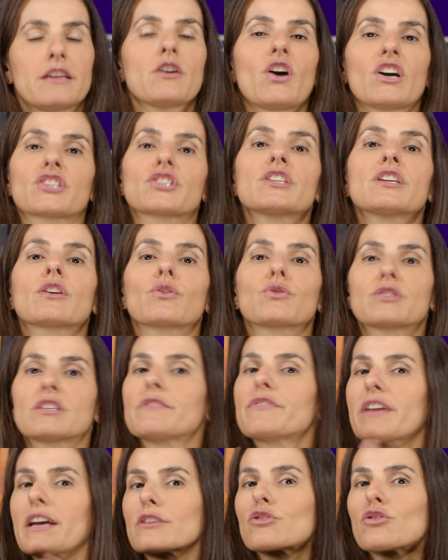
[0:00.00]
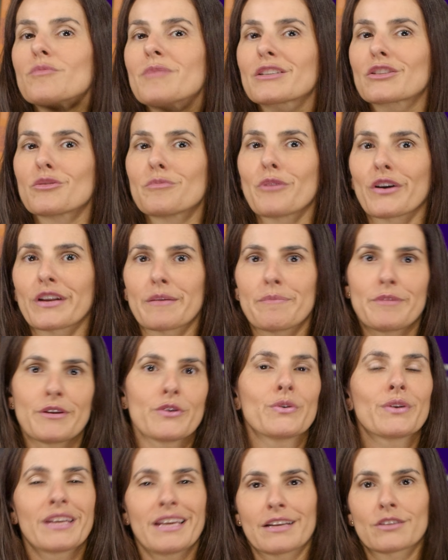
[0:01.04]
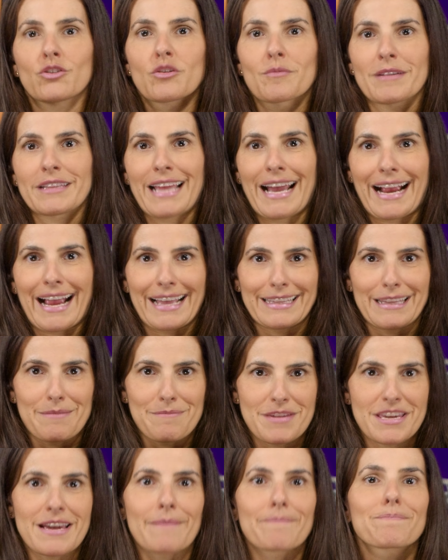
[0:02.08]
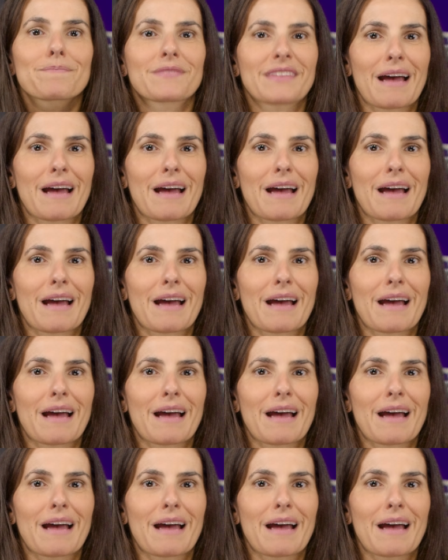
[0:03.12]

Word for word: Eu acho, inclusive, que a turma do bodybuilding, a turma da academia,